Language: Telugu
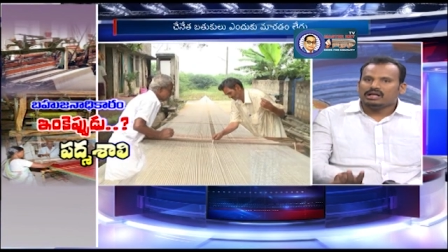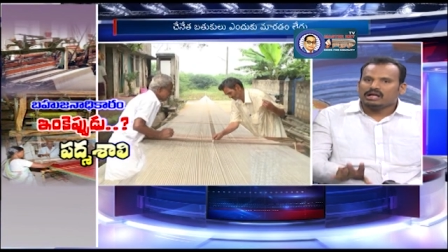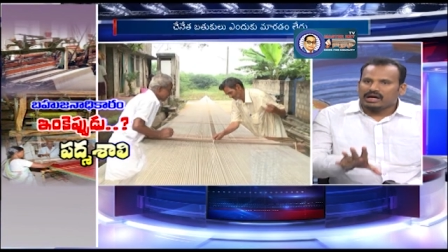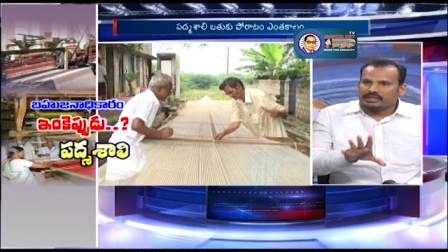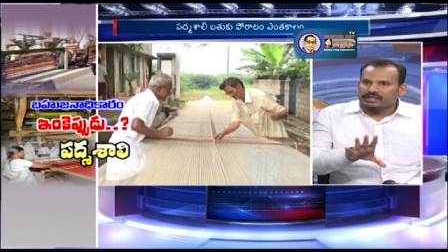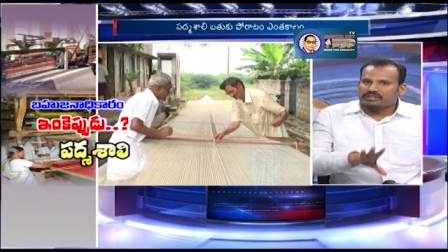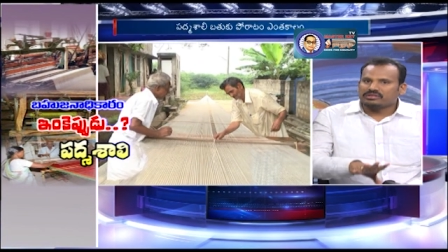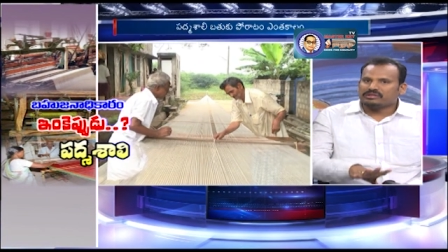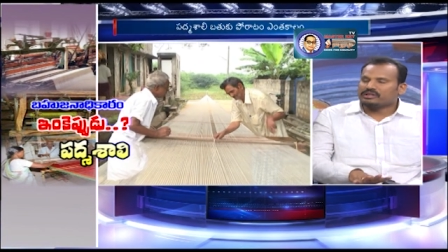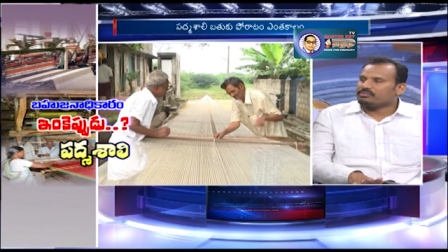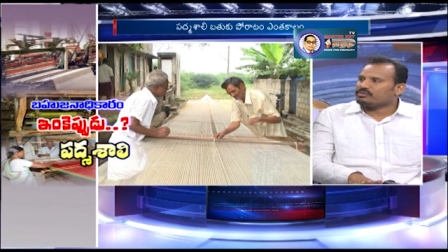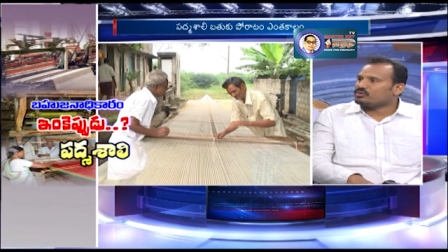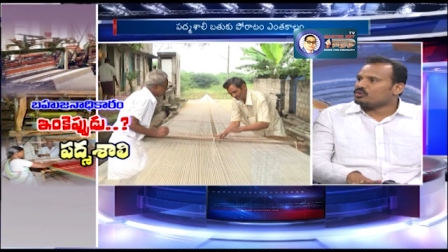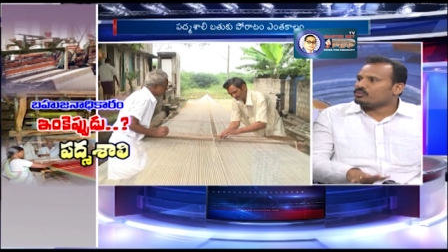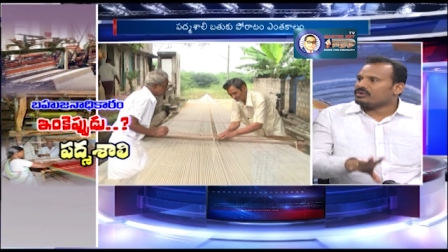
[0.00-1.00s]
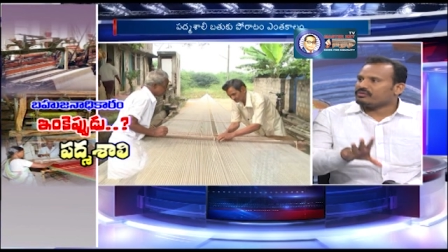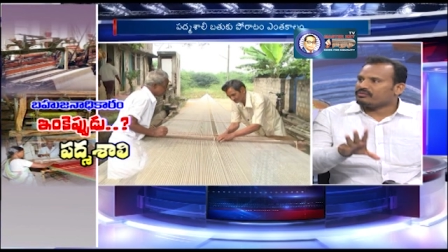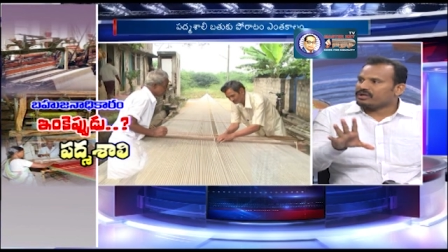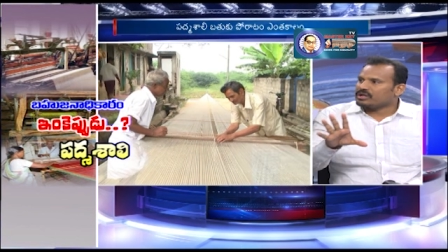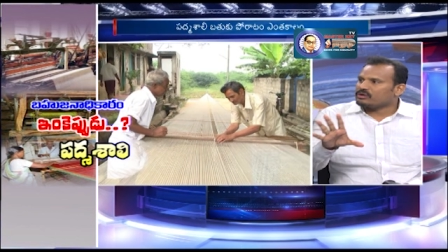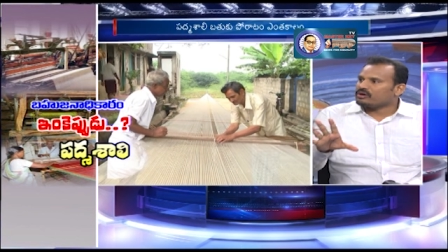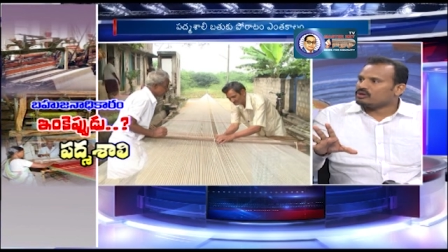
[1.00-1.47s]
అదే సందర్భం లోపల
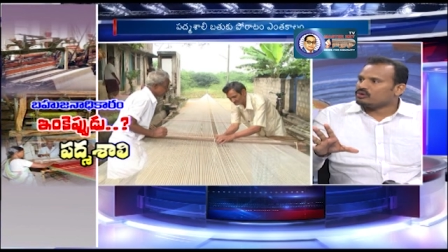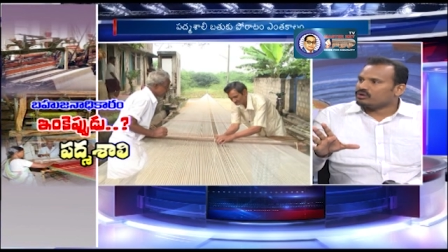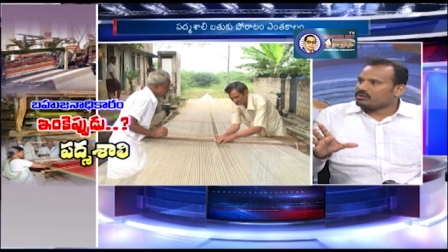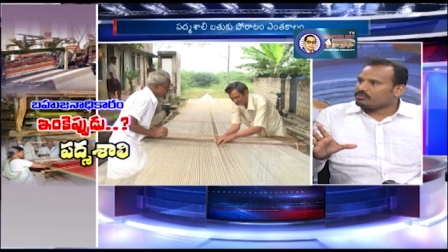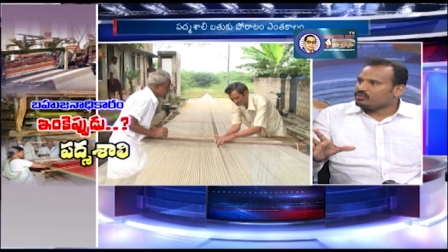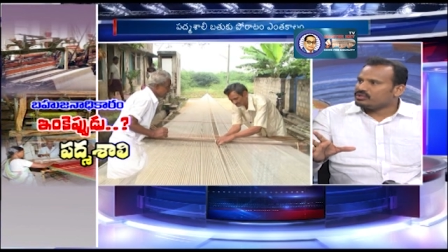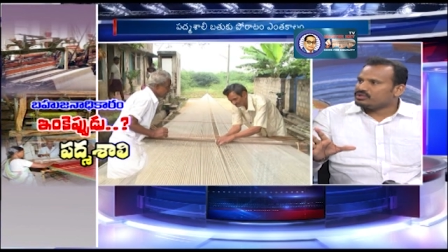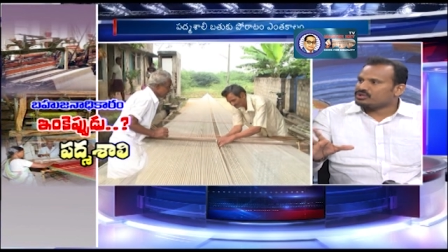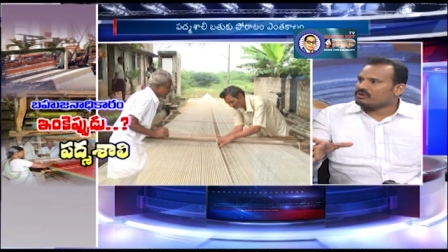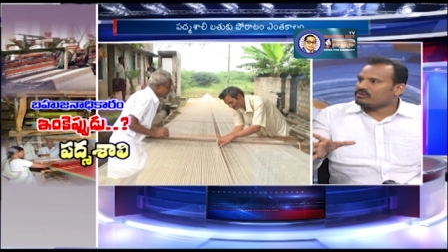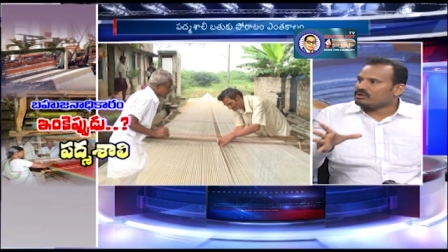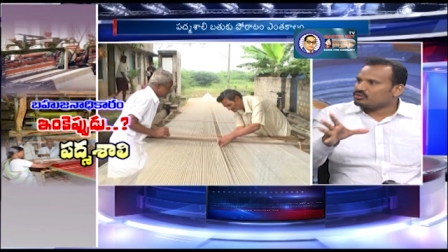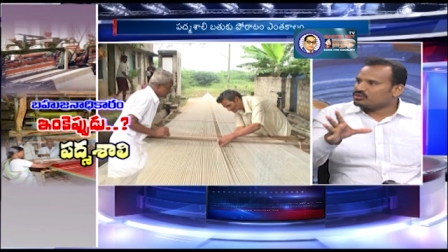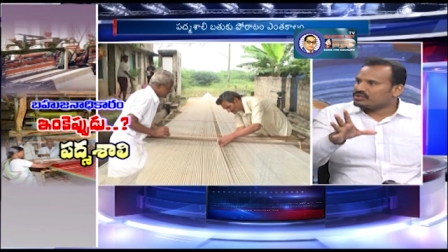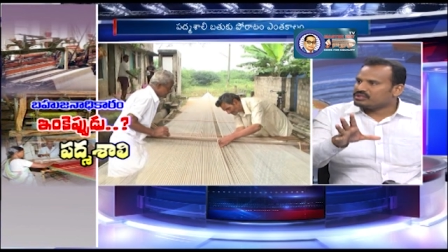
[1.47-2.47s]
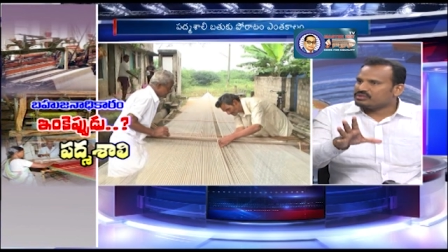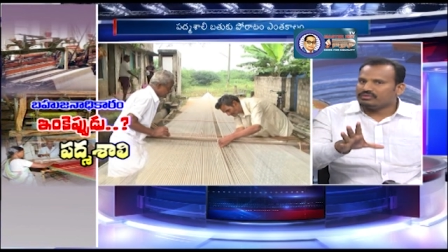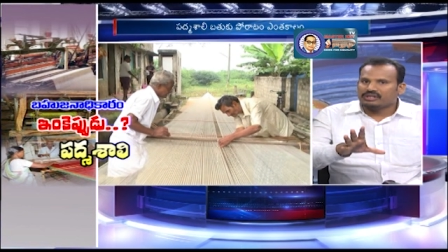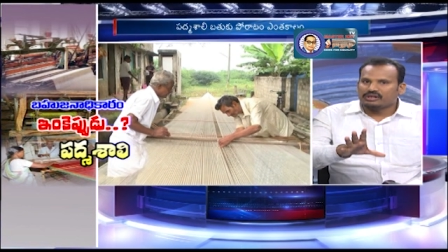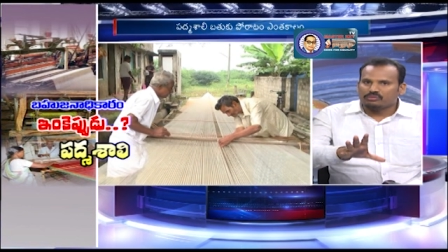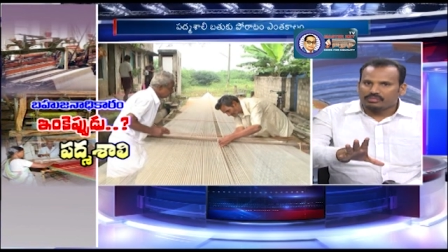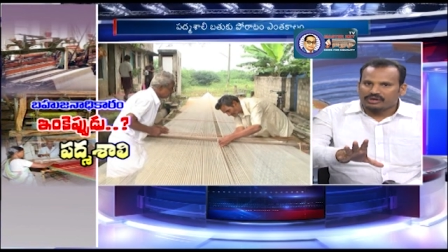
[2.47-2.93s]
వేరే వాళ్ళు డబ్బులు ఇచ్చిన వాళ్ళు చేసి
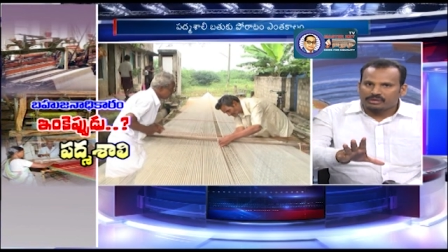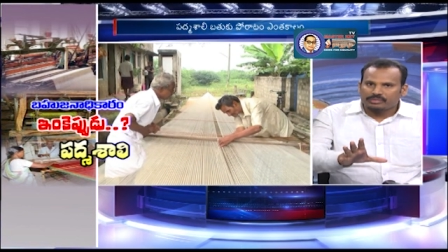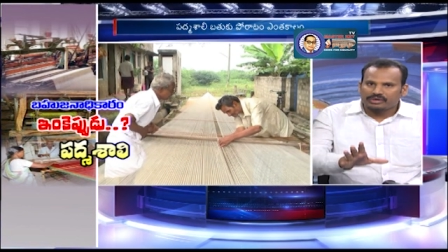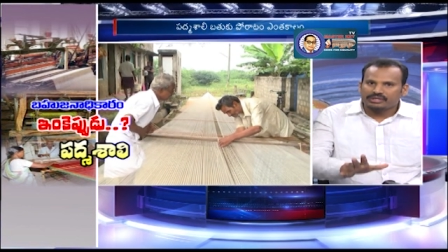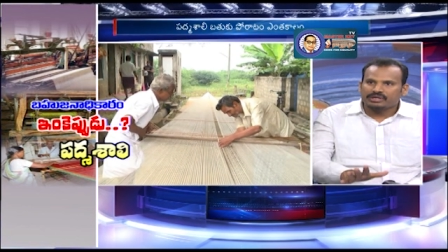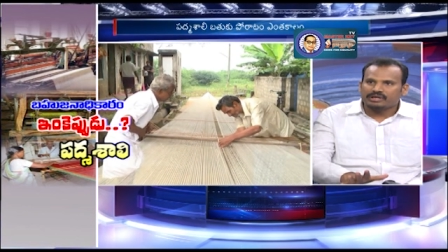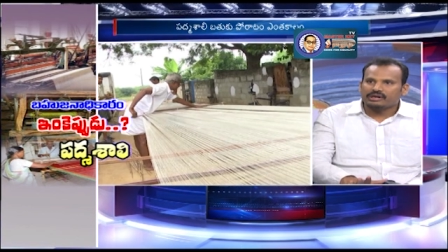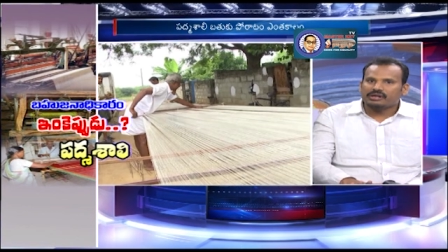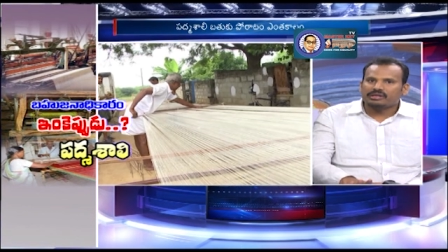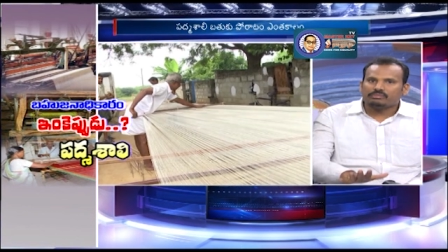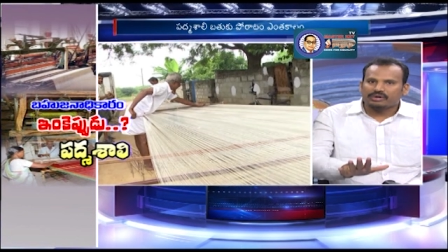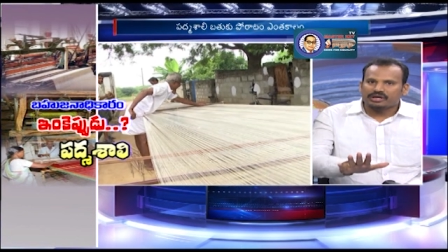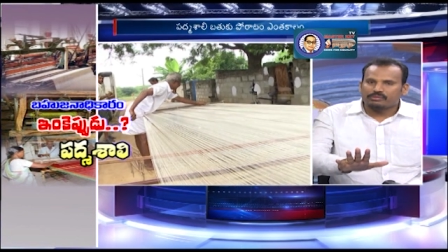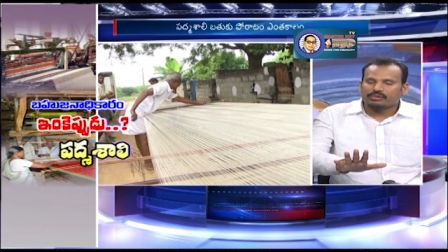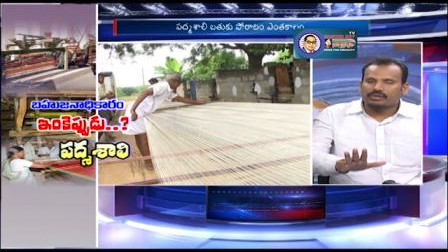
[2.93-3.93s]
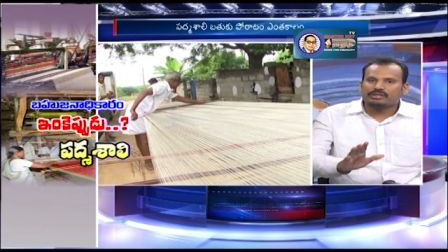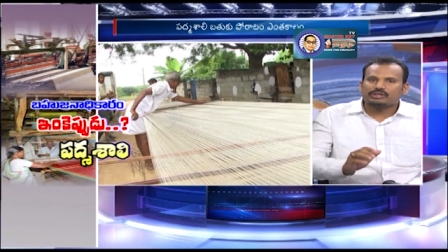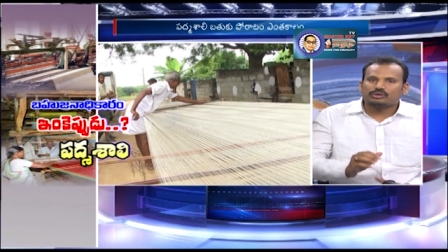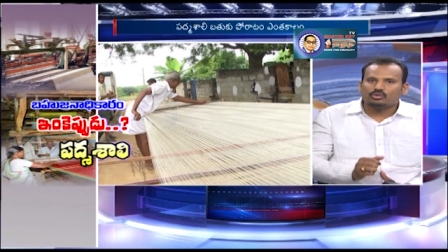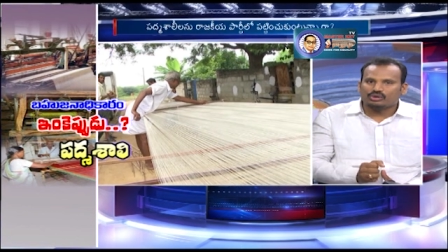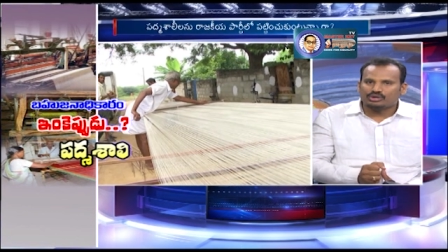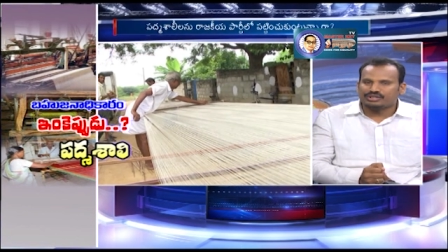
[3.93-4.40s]
వీళ్ళను భయపెట్టేయడం కానీ
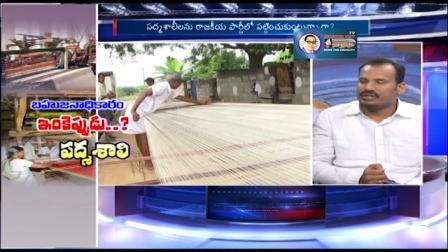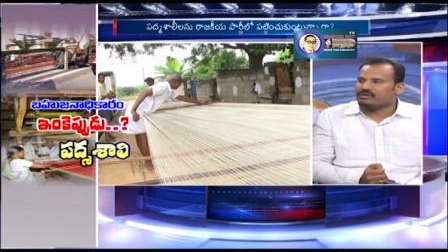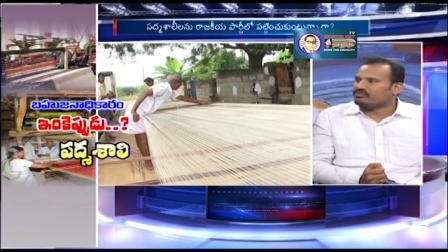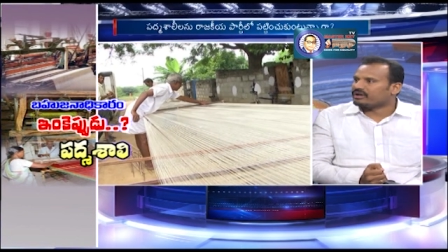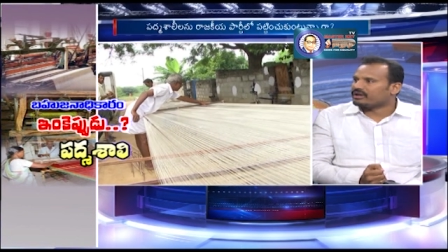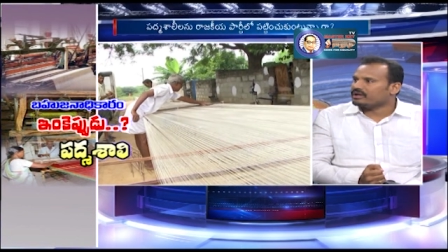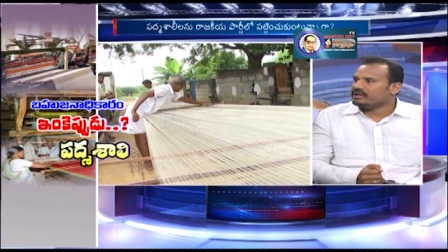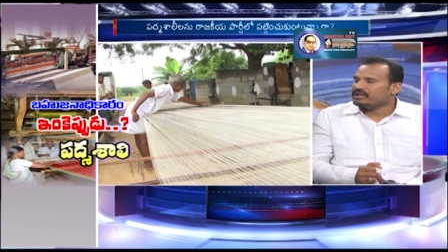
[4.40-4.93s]
భయభ్రాంతులకు గురి చేయడం వల్ల